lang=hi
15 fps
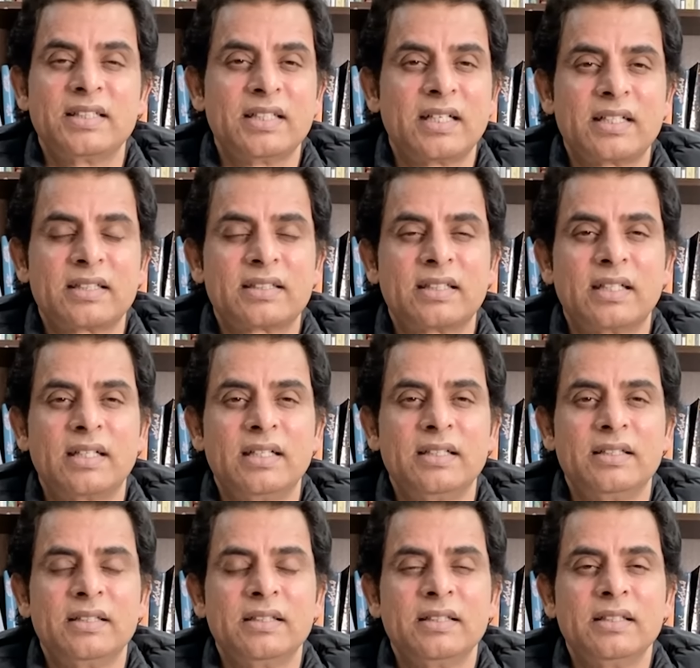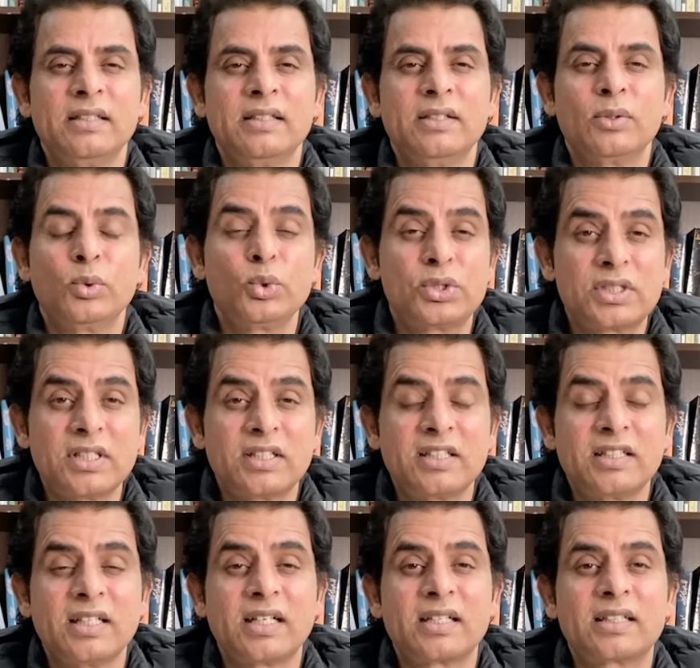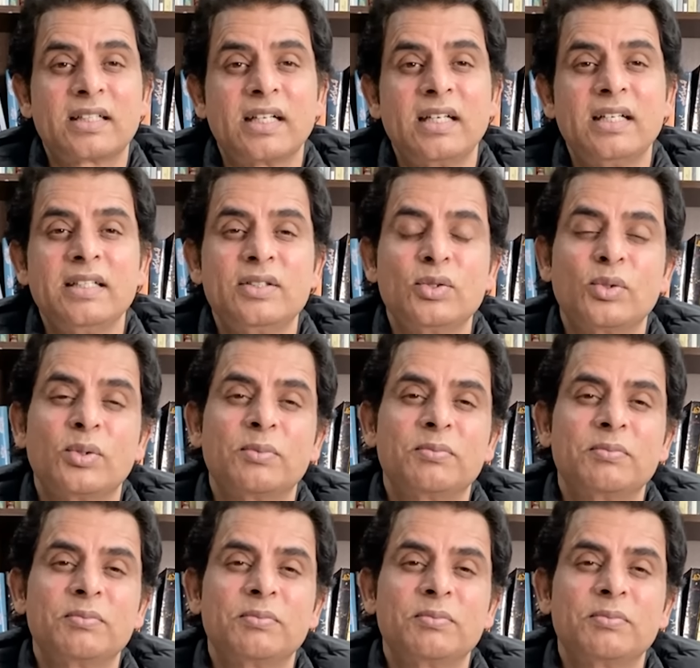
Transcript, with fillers: तिजारत कर ली उससे तिजारत कर ली जो